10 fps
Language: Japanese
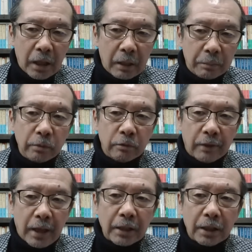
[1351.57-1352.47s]
分
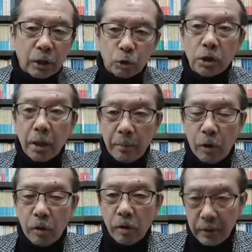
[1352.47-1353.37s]
はあったとして
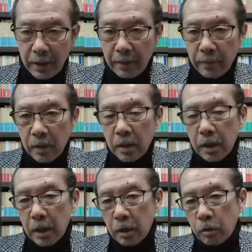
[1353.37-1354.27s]
も、ね、
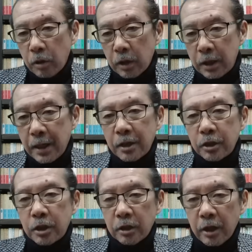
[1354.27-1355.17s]
えー、これ、木原
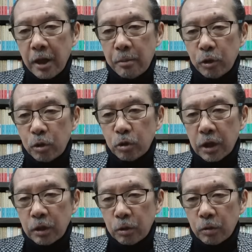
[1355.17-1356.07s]
事件でね、僕一つだ
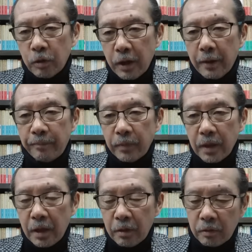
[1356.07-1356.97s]
けちょっとね、
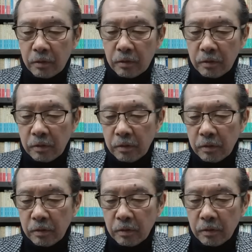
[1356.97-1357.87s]
あ
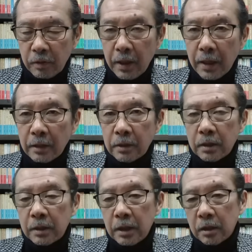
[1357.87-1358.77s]
のー、ね、亡くなっ
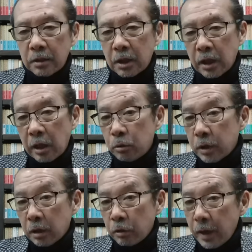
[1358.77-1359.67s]
た安田種夫
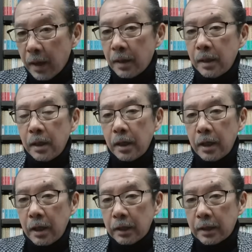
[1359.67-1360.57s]
さんのね、
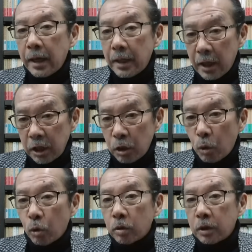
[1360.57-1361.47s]
えー、体内に
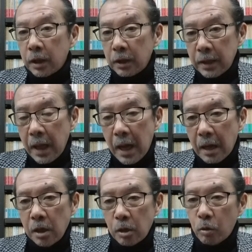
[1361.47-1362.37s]
残っていた、
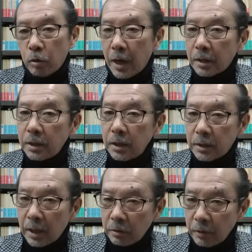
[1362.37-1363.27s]
この覚醒
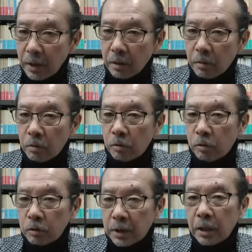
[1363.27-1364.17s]
剤のね、この
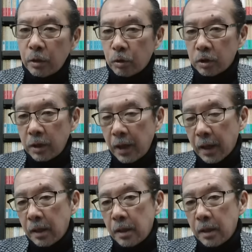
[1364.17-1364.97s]
残量ですね、